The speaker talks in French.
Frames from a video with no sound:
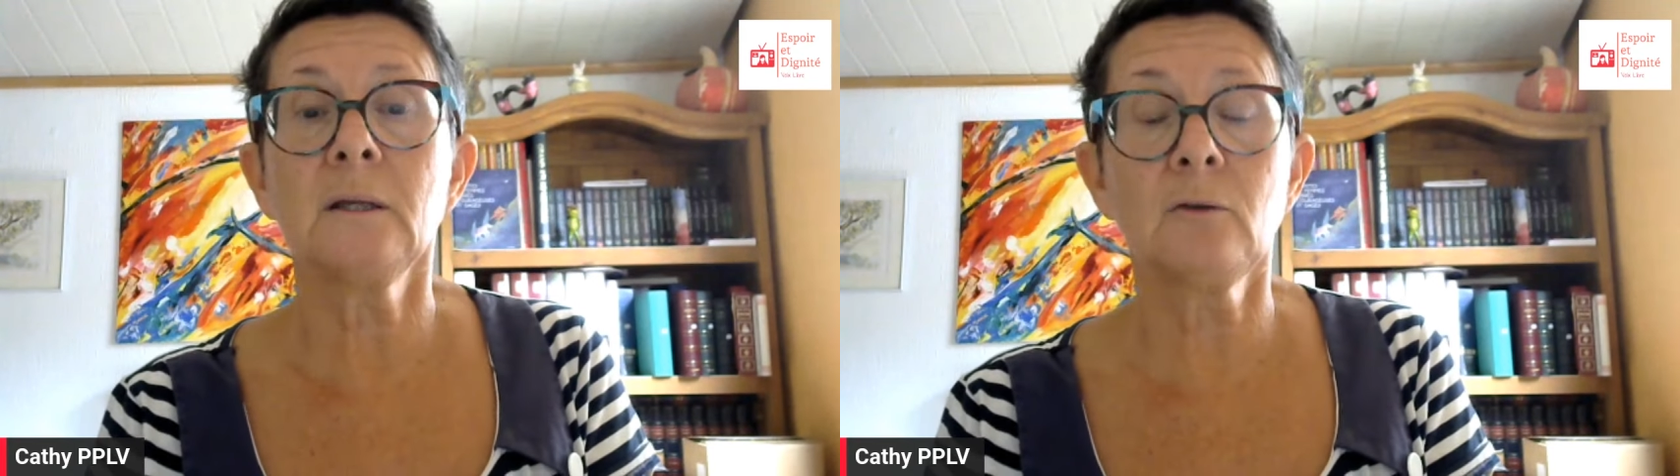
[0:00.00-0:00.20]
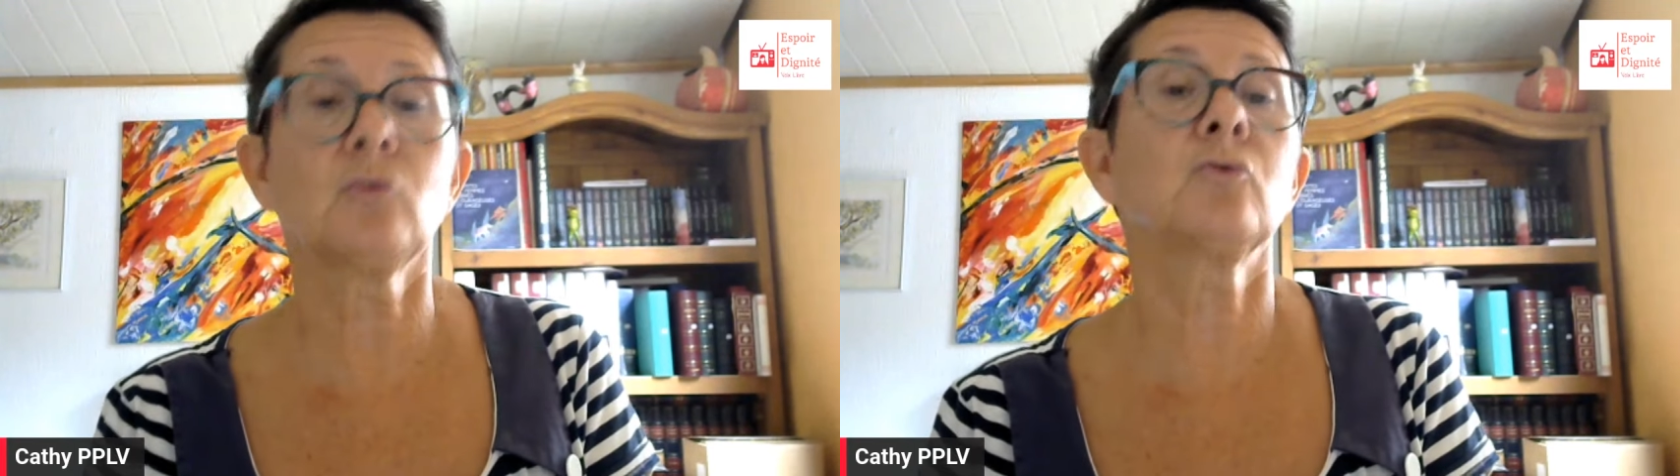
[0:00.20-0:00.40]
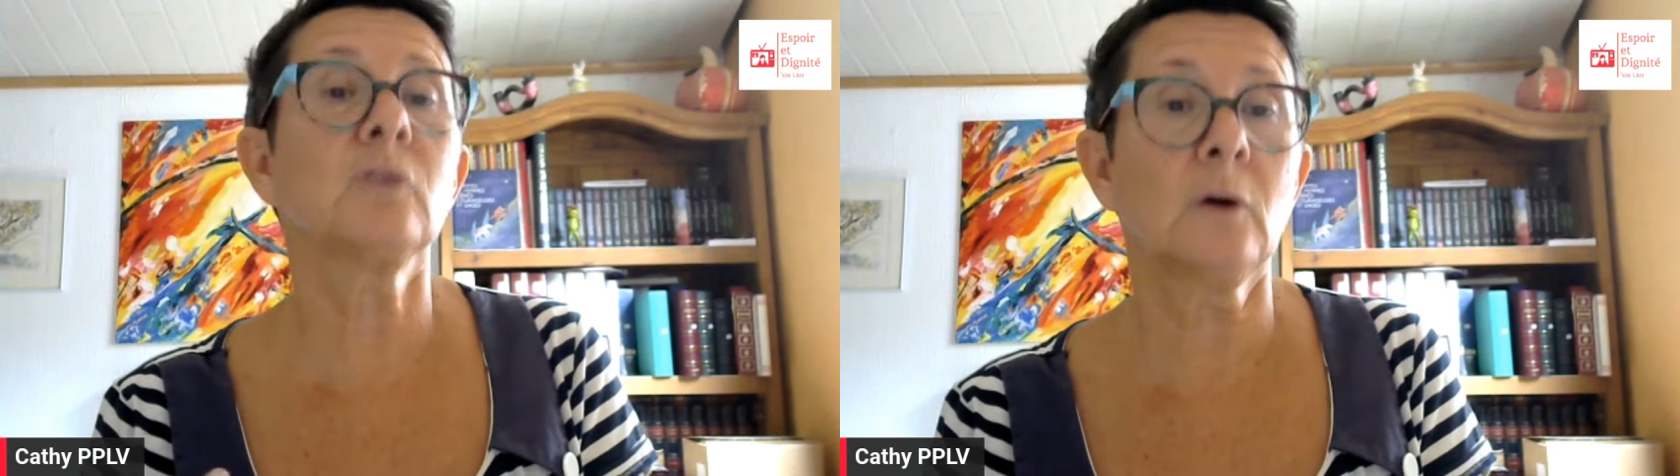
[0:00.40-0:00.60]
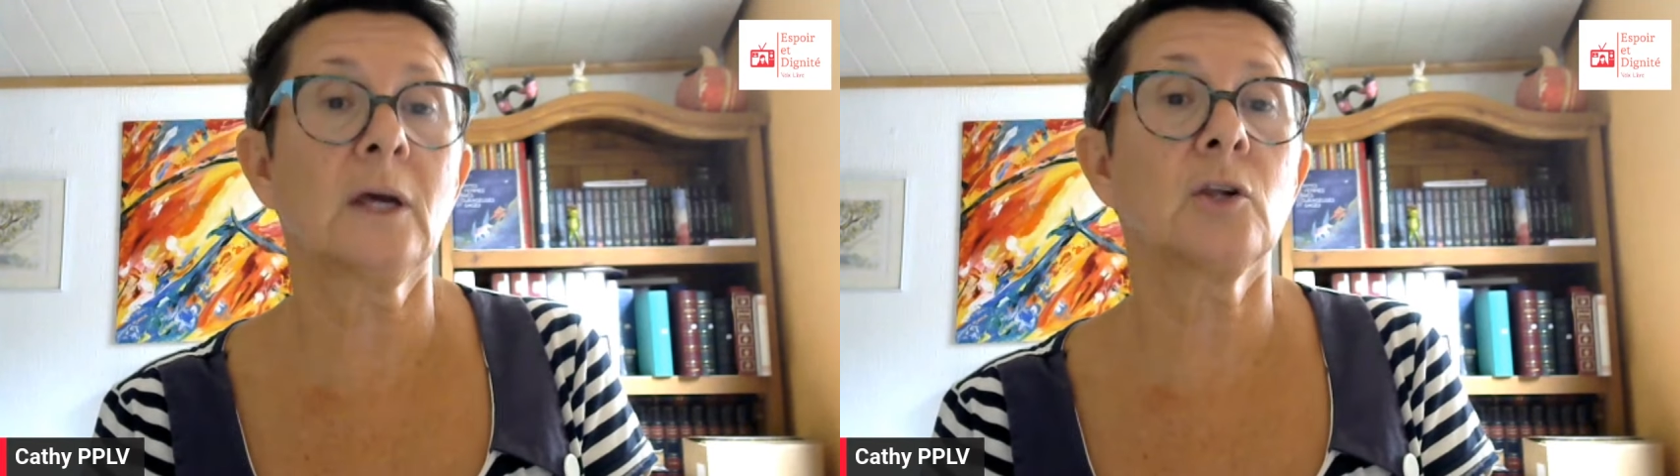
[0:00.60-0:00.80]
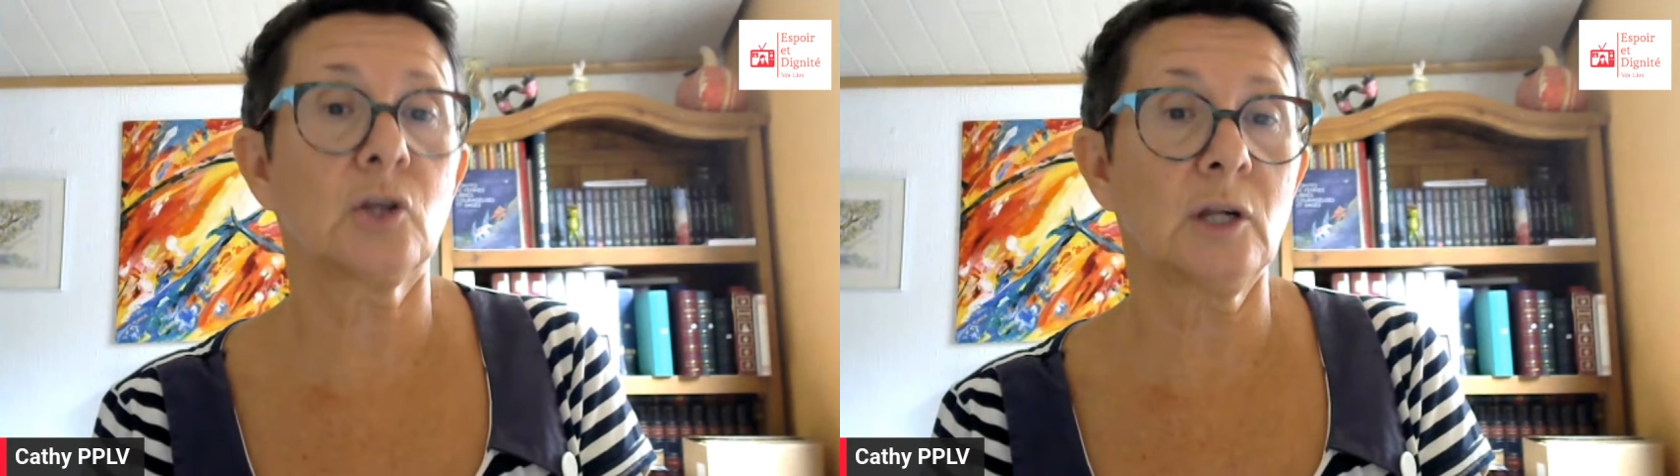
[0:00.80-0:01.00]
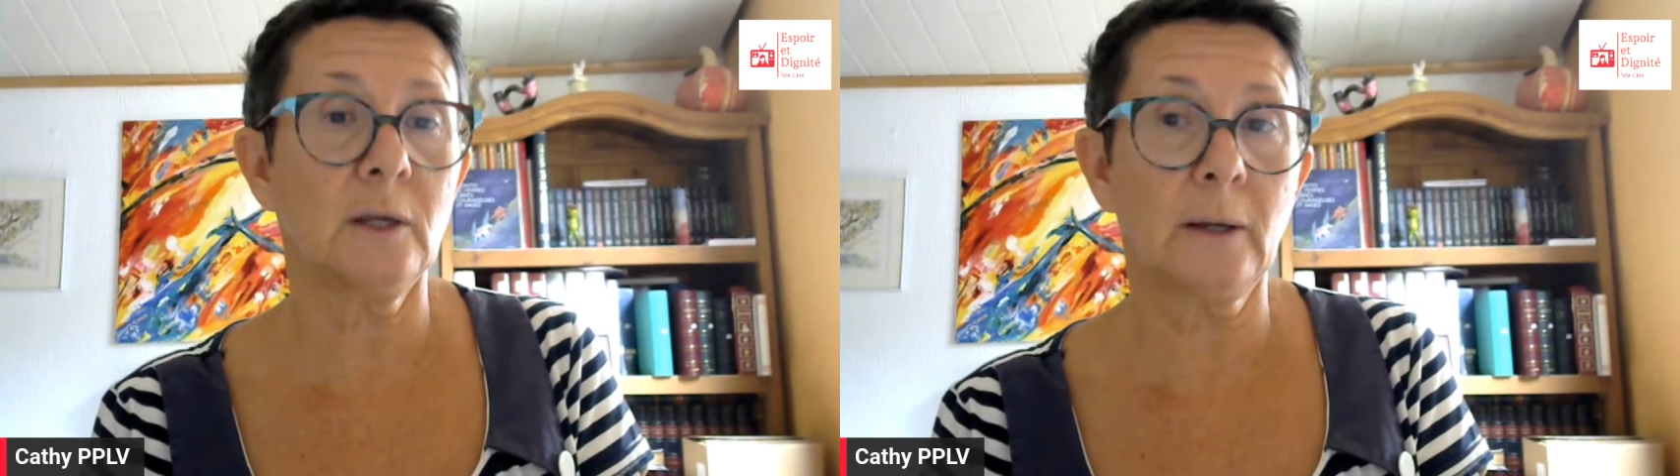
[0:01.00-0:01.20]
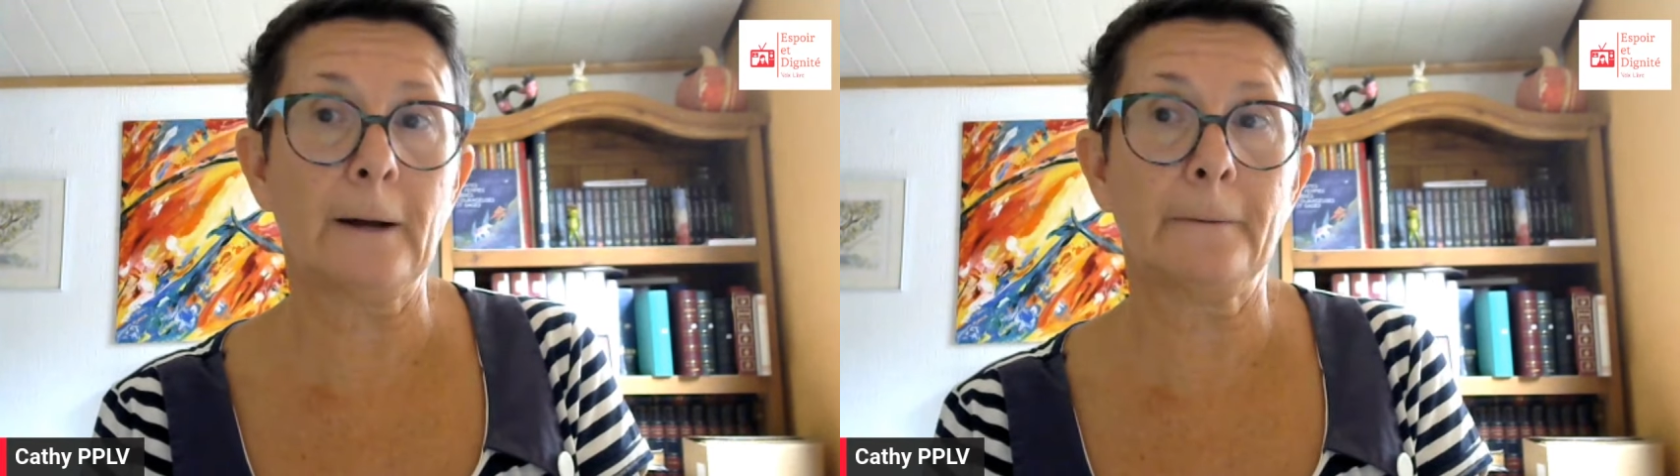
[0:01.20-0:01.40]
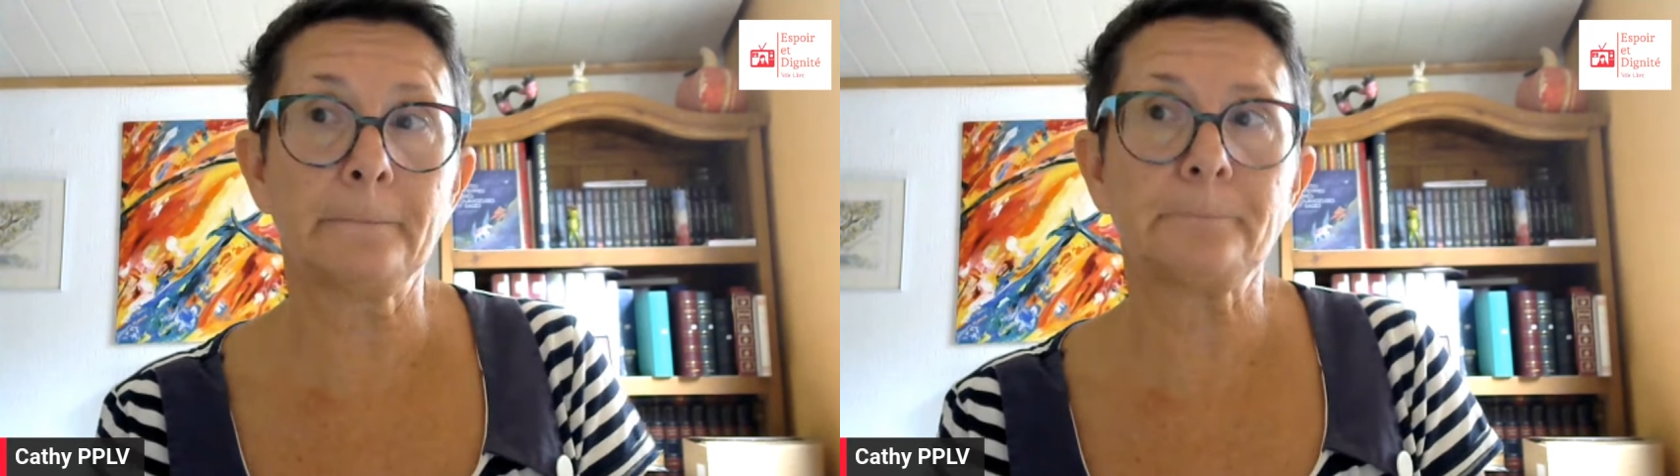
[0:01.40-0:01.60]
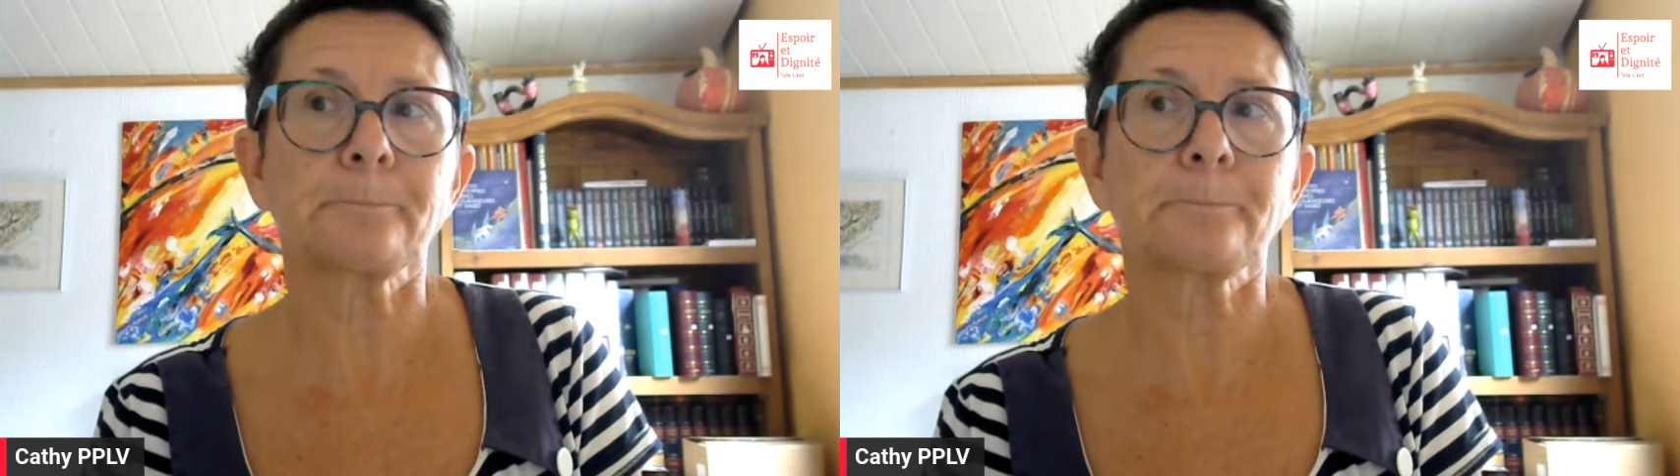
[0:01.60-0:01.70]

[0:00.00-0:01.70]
qu'ils se sont engagés à